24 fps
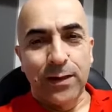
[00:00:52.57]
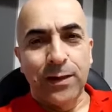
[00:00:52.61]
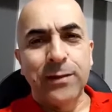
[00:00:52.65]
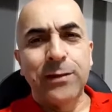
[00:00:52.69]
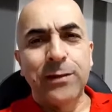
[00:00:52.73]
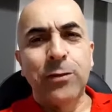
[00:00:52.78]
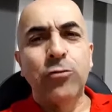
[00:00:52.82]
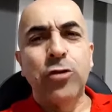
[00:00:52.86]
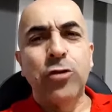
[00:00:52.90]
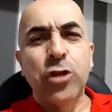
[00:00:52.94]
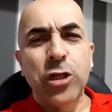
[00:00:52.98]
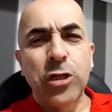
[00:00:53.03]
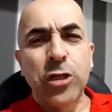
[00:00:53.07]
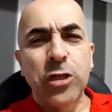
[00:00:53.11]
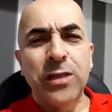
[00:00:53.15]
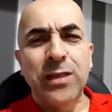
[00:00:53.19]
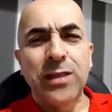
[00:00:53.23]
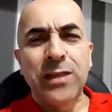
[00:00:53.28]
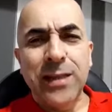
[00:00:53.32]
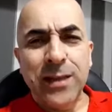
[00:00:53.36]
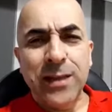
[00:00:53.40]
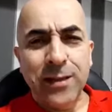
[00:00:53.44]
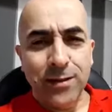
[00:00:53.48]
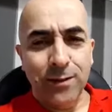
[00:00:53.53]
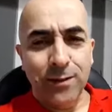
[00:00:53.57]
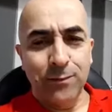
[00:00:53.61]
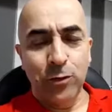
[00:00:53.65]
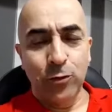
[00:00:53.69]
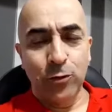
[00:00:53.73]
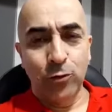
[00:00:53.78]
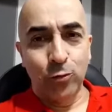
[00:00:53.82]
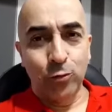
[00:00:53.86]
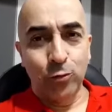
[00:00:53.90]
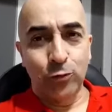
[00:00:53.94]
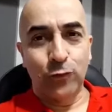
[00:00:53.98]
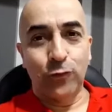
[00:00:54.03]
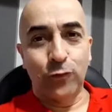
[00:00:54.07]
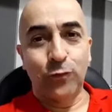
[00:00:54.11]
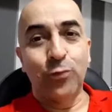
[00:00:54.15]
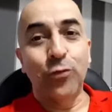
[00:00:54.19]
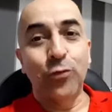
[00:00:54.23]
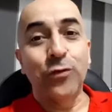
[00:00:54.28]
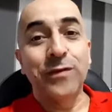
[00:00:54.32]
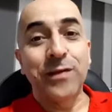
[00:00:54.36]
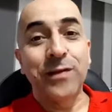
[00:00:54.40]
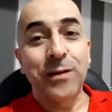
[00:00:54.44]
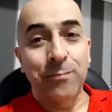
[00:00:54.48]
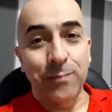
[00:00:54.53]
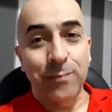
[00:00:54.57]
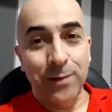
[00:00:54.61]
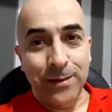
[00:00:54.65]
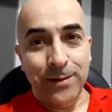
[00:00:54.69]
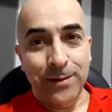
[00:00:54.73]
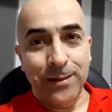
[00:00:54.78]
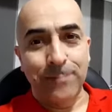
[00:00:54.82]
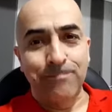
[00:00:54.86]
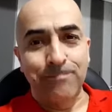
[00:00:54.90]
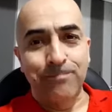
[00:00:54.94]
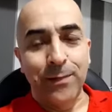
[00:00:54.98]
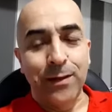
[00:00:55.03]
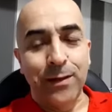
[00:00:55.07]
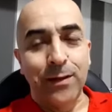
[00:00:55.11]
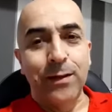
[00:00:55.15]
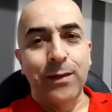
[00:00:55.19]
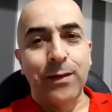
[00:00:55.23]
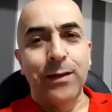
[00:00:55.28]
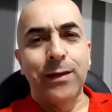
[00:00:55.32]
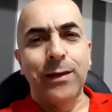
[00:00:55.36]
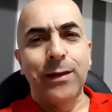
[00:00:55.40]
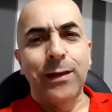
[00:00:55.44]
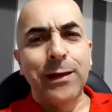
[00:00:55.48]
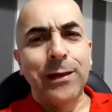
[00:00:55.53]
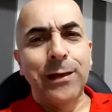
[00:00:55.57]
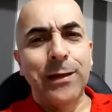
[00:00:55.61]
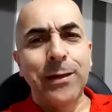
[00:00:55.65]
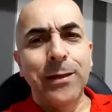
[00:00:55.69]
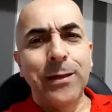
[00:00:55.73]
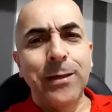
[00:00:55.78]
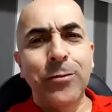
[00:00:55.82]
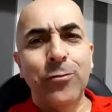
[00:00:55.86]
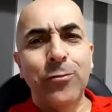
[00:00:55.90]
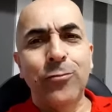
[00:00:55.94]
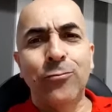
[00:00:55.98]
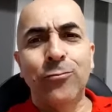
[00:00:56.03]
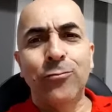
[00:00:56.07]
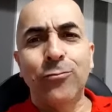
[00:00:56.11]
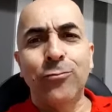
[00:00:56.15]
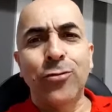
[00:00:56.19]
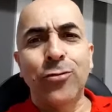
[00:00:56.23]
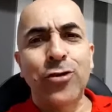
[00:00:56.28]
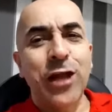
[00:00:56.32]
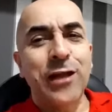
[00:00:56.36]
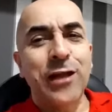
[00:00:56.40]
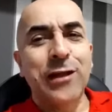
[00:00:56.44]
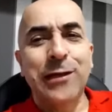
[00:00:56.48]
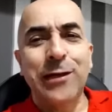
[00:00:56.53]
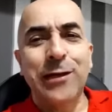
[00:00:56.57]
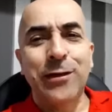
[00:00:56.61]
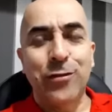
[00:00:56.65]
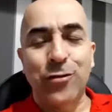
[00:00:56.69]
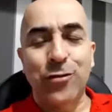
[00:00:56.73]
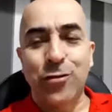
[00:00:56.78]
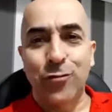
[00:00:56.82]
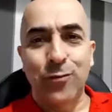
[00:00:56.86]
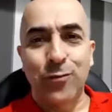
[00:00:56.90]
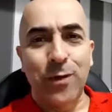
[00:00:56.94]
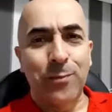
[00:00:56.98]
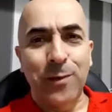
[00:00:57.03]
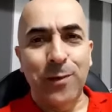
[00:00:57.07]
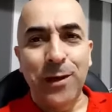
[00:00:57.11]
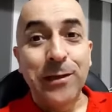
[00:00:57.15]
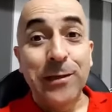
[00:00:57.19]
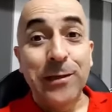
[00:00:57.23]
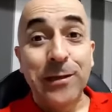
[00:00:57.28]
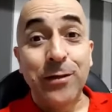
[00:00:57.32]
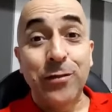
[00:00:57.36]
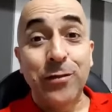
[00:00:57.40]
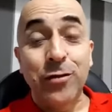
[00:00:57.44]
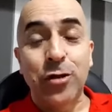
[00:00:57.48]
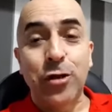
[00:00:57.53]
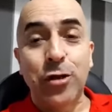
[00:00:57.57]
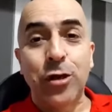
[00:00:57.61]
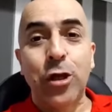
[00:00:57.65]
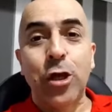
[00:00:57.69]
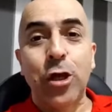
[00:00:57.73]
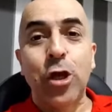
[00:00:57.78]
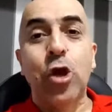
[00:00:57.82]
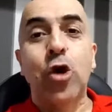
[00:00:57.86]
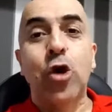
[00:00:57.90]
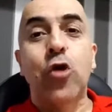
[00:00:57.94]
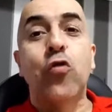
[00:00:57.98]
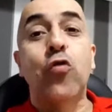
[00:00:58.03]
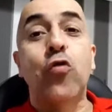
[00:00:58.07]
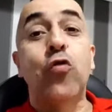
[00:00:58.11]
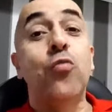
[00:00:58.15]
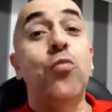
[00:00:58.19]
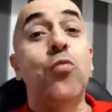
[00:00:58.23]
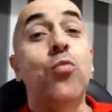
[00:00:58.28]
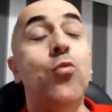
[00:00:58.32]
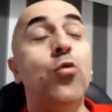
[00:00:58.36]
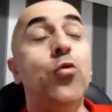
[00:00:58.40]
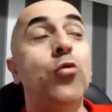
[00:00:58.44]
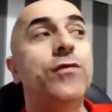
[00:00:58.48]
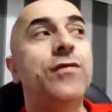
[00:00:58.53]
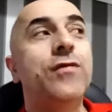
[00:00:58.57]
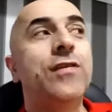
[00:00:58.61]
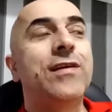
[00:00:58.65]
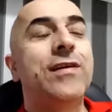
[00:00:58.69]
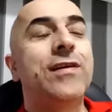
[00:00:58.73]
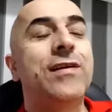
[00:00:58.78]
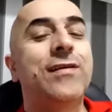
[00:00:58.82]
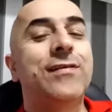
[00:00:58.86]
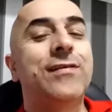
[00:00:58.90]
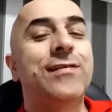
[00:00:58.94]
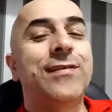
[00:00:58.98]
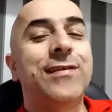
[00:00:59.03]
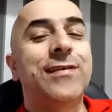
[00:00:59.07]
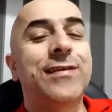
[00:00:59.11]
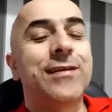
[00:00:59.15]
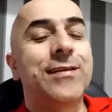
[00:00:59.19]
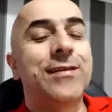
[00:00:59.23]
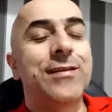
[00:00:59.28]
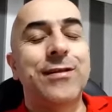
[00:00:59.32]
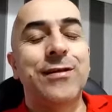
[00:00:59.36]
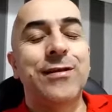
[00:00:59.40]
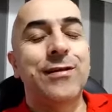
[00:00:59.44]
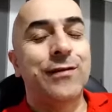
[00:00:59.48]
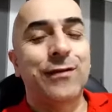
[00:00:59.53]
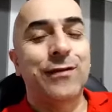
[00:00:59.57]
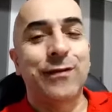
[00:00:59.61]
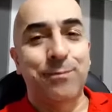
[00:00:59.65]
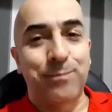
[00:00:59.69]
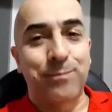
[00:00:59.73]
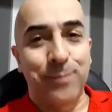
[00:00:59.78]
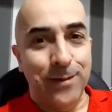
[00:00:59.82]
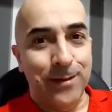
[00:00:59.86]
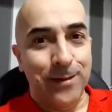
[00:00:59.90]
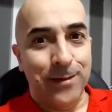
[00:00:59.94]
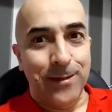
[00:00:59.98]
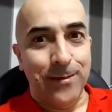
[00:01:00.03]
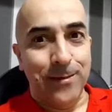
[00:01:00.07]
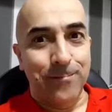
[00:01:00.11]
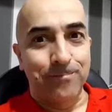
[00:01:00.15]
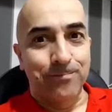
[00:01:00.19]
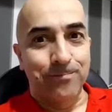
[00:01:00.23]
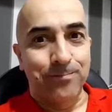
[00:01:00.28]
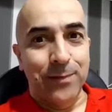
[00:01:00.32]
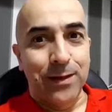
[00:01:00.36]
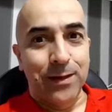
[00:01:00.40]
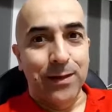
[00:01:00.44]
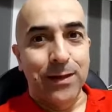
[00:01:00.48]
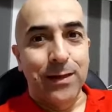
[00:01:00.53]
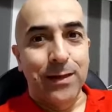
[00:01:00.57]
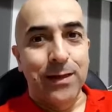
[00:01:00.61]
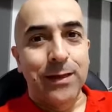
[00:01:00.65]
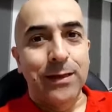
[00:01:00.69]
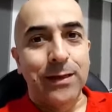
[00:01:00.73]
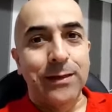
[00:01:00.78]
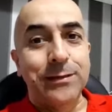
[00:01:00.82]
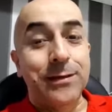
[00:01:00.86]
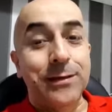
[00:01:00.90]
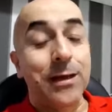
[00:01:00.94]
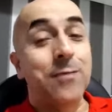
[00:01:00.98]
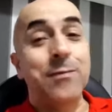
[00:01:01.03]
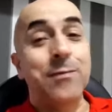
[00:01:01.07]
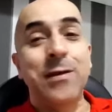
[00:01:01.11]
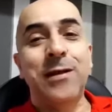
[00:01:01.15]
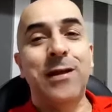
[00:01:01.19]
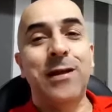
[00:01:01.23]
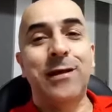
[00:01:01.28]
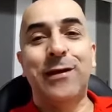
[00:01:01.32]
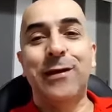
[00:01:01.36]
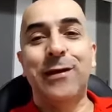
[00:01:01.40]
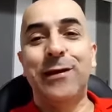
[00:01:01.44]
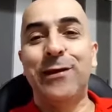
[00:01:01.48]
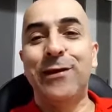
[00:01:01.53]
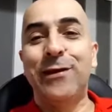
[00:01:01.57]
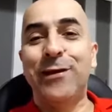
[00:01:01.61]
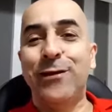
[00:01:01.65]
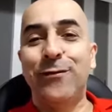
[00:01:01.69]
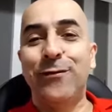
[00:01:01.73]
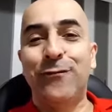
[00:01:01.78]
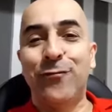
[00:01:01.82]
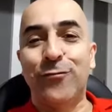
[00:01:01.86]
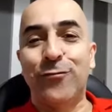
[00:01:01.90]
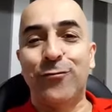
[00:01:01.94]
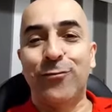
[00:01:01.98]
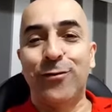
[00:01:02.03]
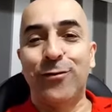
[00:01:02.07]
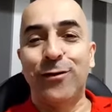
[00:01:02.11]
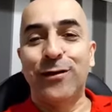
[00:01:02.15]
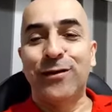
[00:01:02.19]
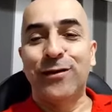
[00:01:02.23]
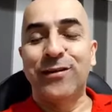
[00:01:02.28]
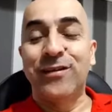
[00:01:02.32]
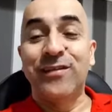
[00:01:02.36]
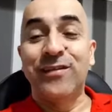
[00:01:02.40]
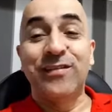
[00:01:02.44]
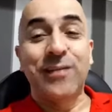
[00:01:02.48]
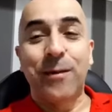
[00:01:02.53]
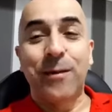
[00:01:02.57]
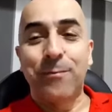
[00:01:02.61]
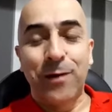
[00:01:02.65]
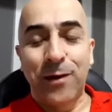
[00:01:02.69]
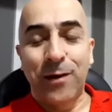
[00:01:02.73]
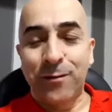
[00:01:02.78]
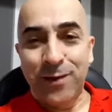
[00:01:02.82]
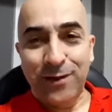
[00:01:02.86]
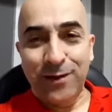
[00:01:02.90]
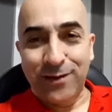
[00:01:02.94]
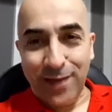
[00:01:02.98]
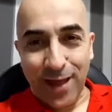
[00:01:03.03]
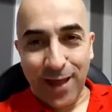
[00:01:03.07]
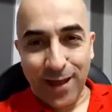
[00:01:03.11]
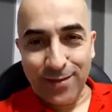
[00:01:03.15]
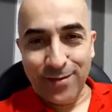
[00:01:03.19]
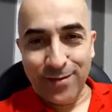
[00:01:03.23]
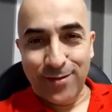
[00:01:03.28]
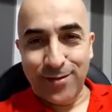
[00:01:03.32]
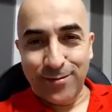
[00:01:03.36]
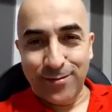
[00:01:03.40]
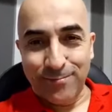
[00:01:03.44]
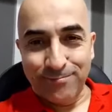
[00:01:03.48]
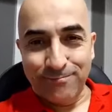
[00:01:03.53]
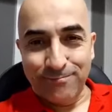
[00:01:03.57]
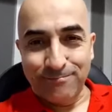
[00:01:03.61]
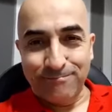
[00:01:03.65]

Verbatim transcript: Então, tire 30 minutos por semana e crie um checklist, uma playlist com músicas que te inspire termine aquele livro que está pela metade